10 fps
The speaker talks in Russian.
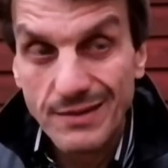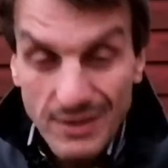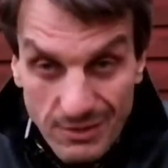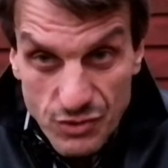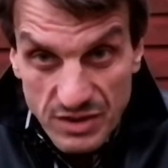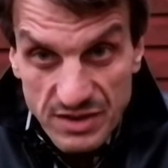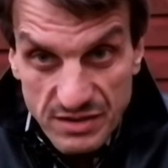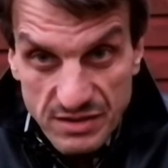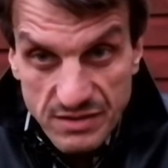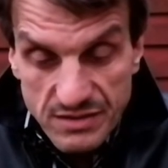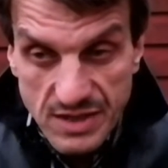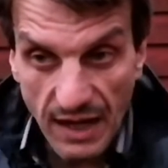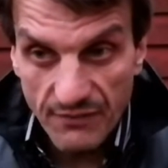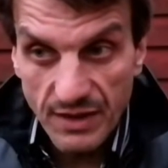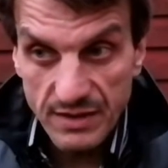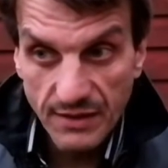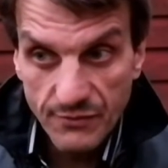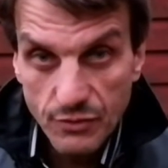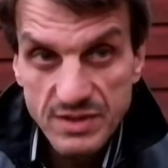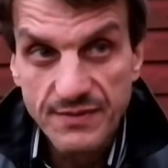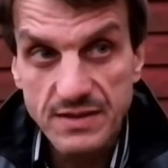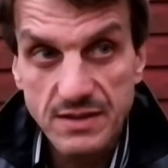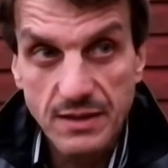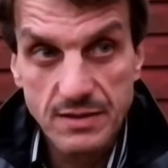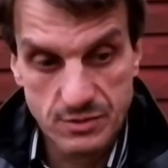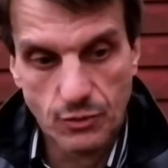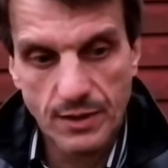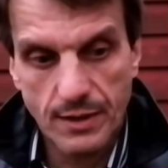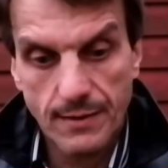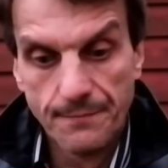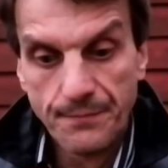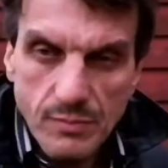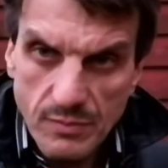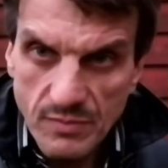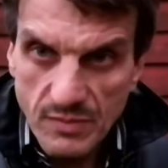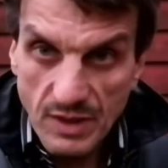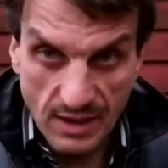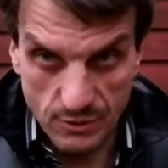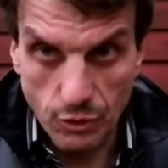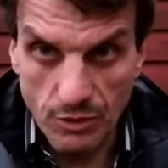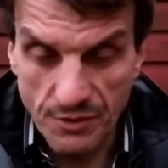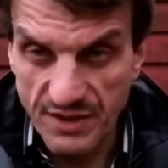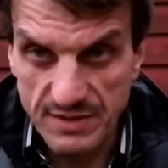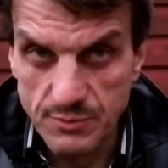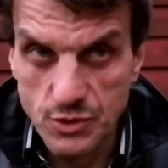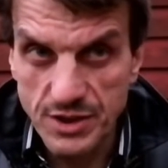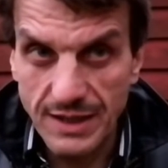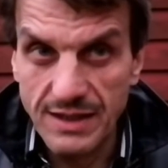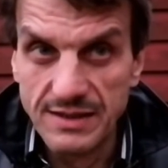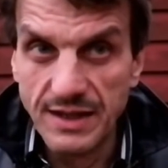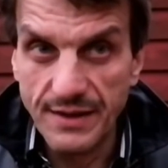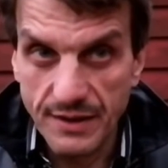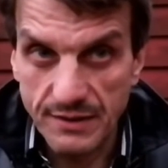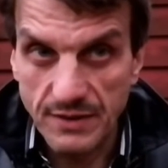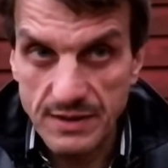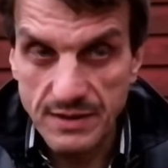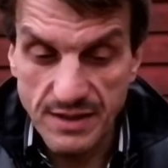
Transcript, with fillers: Но уже явно давно известная история, которую невозможно игнорировать.